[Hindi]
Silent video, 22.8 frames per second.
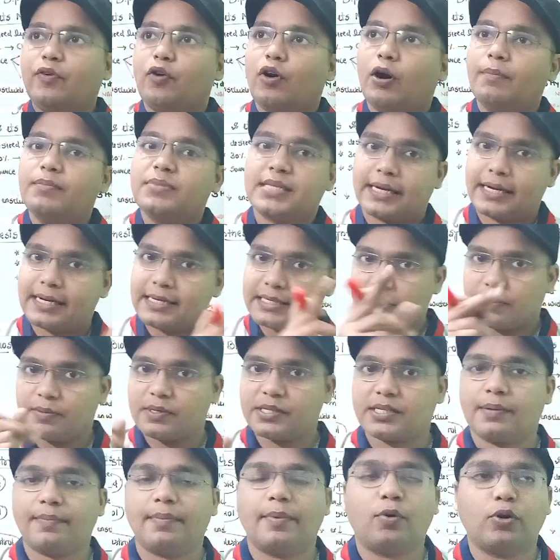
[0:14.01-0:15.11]
फॉर्म सेकेंड
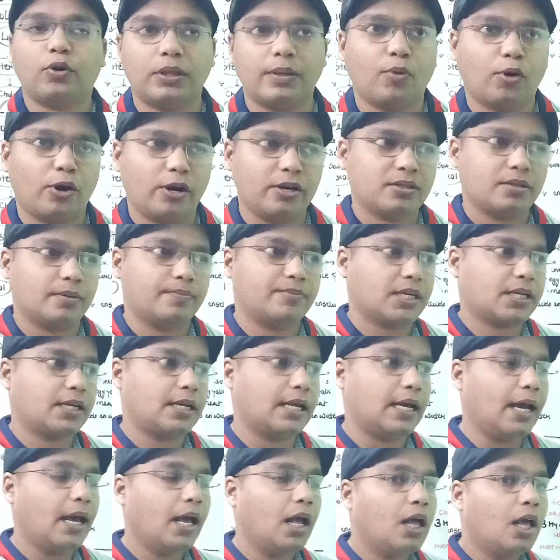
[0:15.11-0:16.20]
सेमेस्टर में बहुत इंपॉर्टेंट सब्जेक्ट
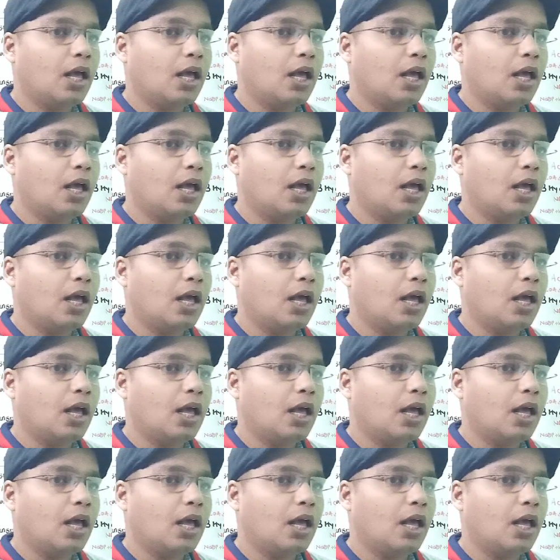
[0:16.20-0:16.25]
है